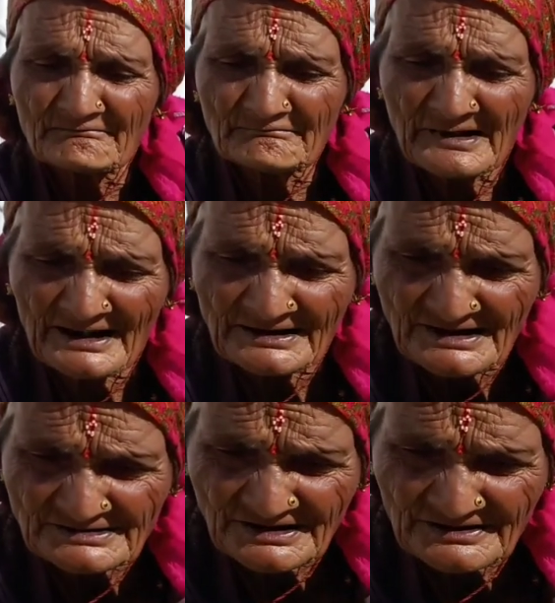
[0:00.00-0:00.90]
माने
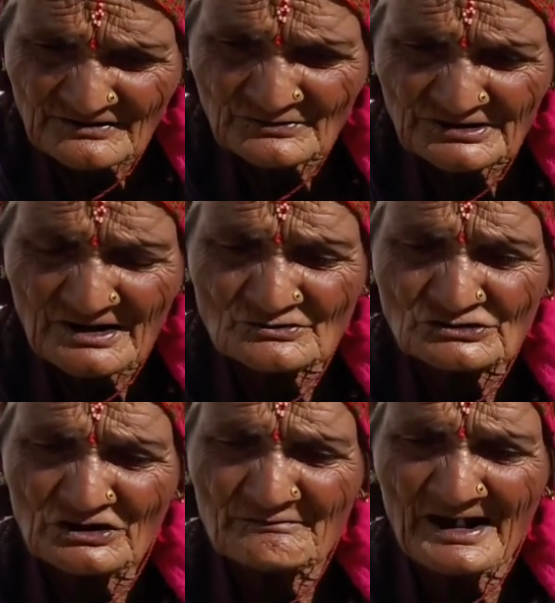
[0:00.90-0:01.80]
के चक्कर में था
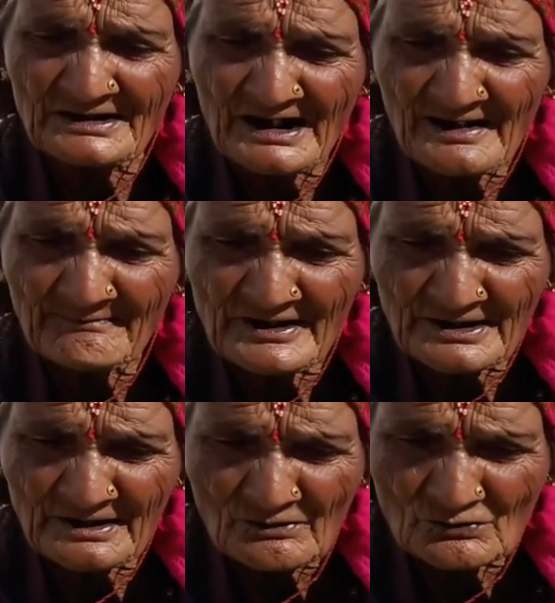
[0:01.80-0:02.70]
उसकी माँ ने कहा
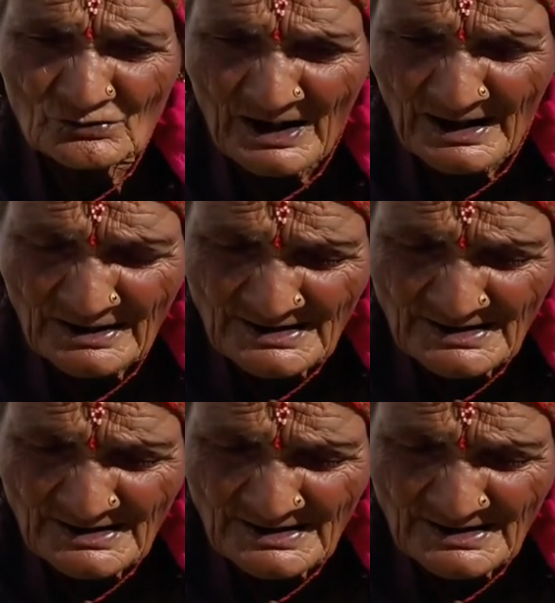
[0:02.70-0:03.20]
मेरा कौआ